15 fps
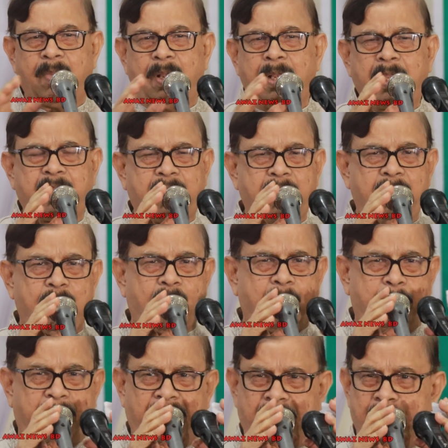মানে কি
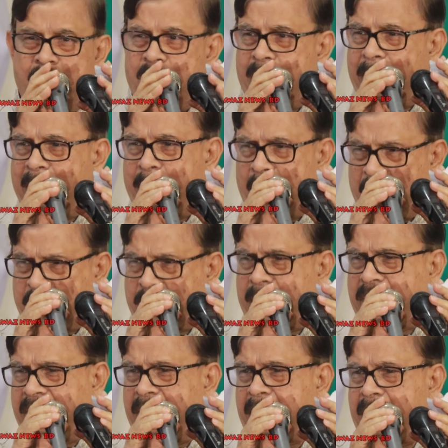রব ভাইয়ের মরবার বয়স
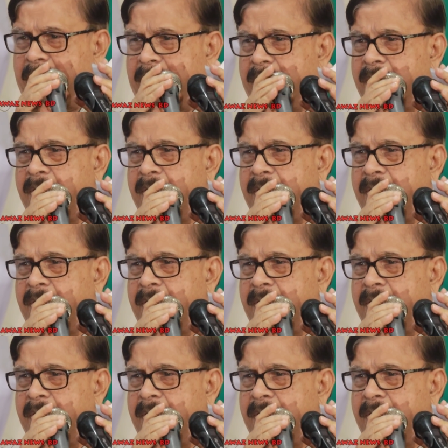হয়েছে নাকি